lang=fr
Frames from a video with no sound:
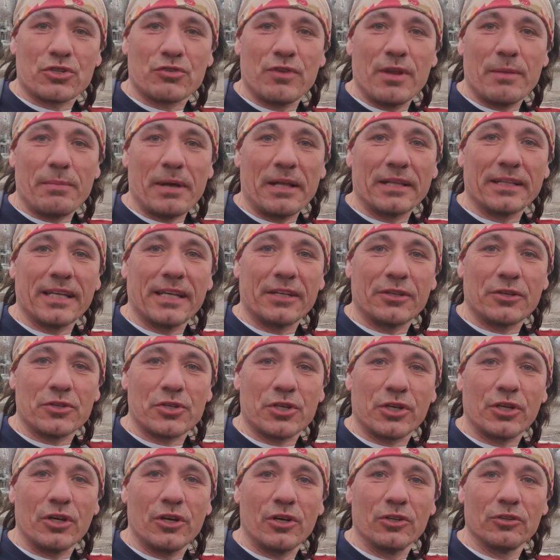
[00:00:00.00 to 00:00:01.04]
je voulais prendre quelques
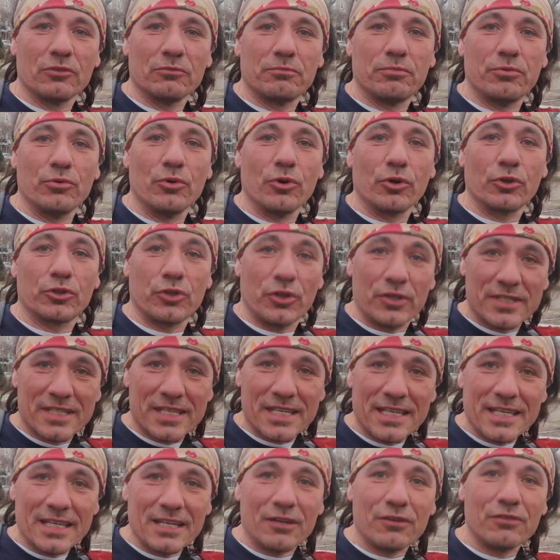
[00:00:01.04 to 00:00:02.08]
secondes pour te
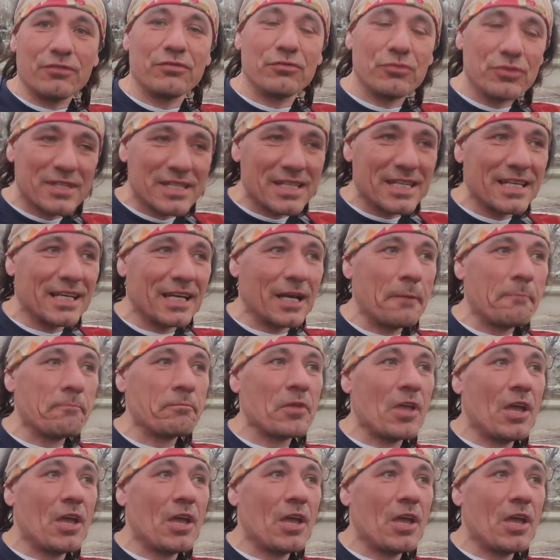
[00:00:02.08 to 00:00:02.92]
dire, vous dire,